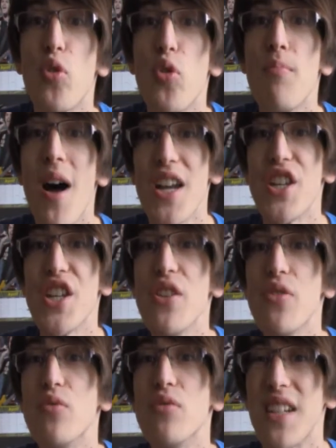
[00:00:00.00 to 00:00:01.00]
magie
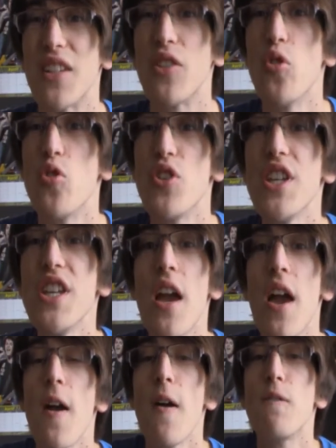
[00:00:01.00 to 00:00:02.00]
ou technologie,
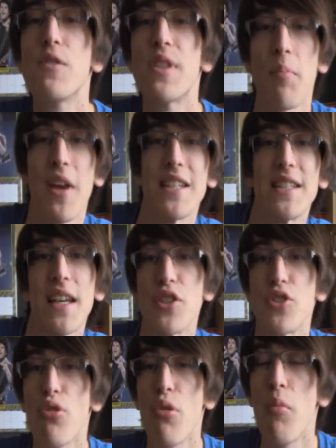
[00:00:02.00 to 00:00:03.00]
vous apprécierez
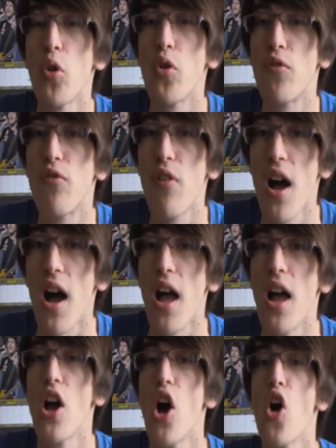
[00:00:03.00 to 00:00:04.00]
sûrement de voir
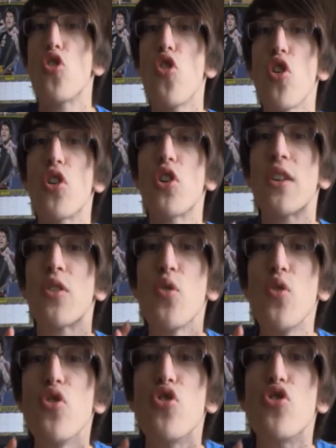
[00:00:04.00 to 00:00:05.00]

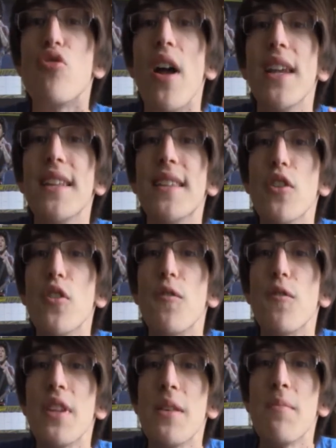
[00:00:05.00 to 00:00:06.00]
qu'aucune dualité ne
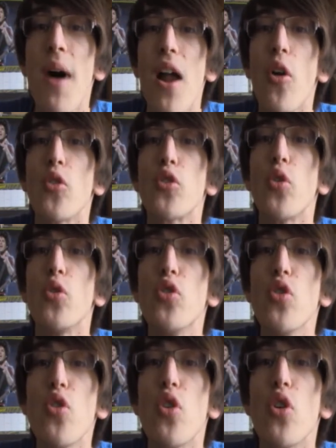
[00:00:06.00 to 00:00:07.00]
finit mal entre
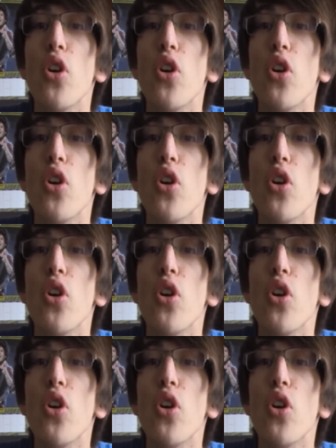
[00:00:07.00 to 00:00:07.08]
deux.